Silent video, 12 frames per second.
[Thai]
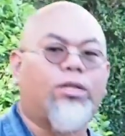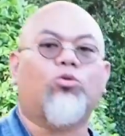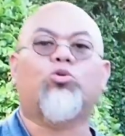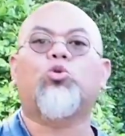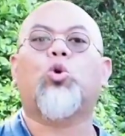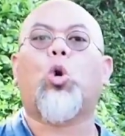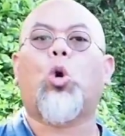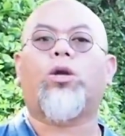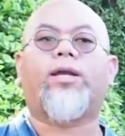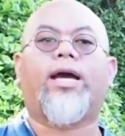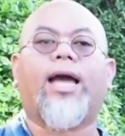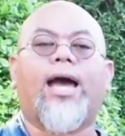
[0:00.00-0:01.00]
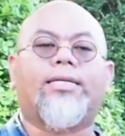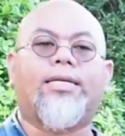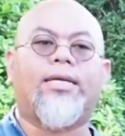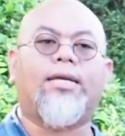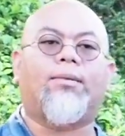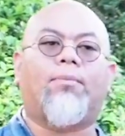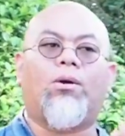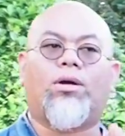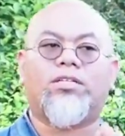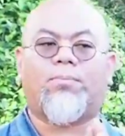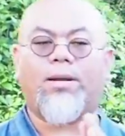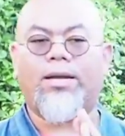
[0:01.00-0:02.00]
ษย์ทุกๆคนนะคะที่ไม่
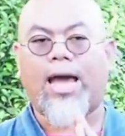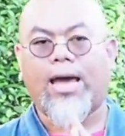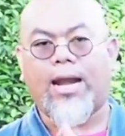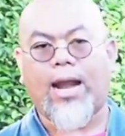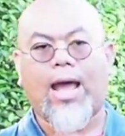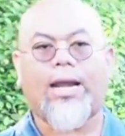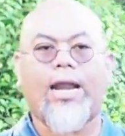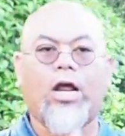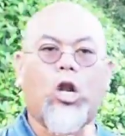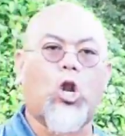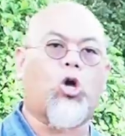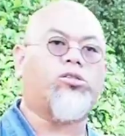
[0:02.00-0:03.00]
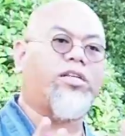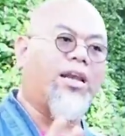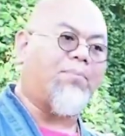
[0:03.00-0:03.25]
ว่าจะเป็นดารานักร้องศิ